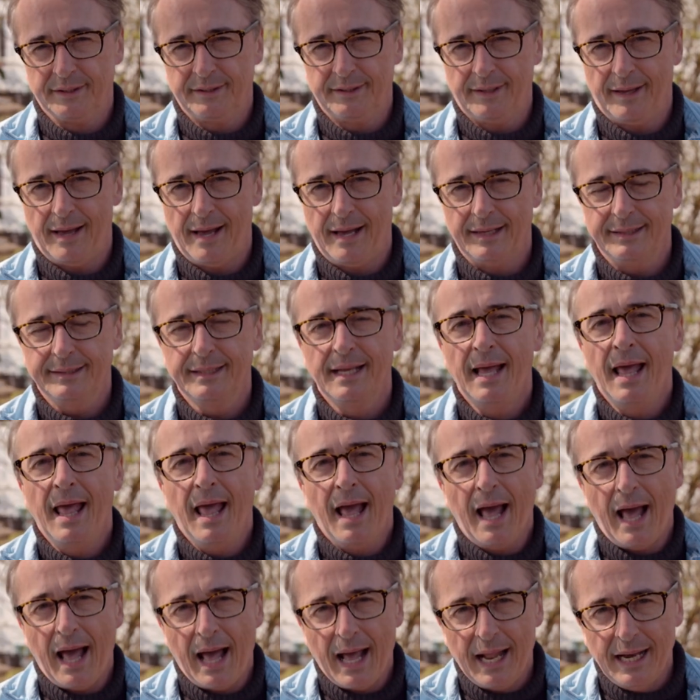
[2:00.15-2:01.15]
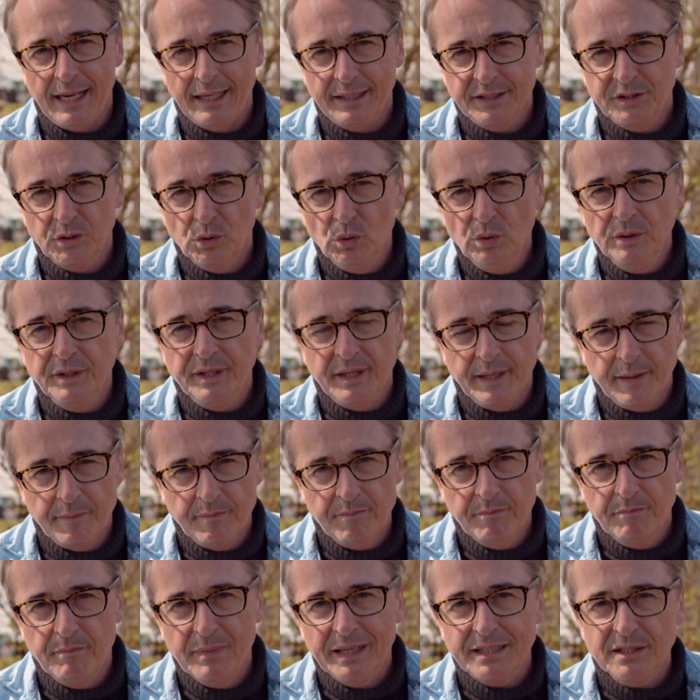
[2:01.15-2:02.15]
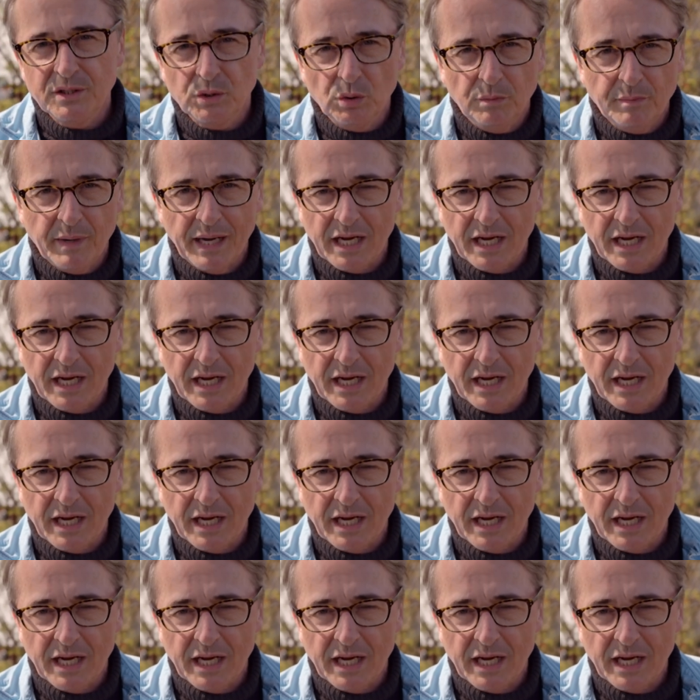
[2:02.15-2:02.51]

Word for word: das Gras. Also nimmt man zum